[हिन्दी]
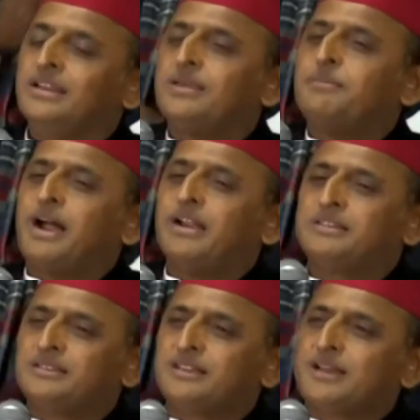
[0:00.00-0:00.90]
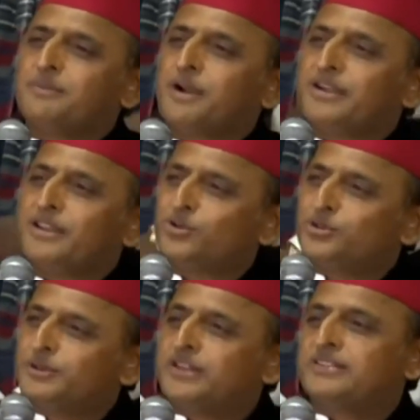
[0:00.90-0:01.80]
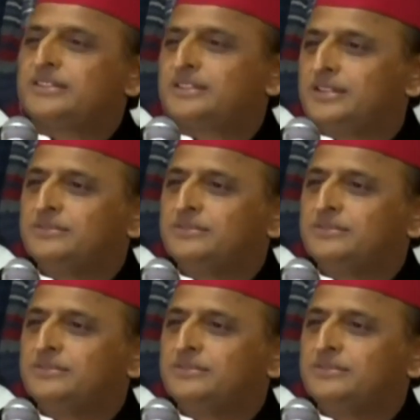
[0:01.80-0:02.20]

देखिए भारतीय जनता पार्टी कुछ भी कर सकती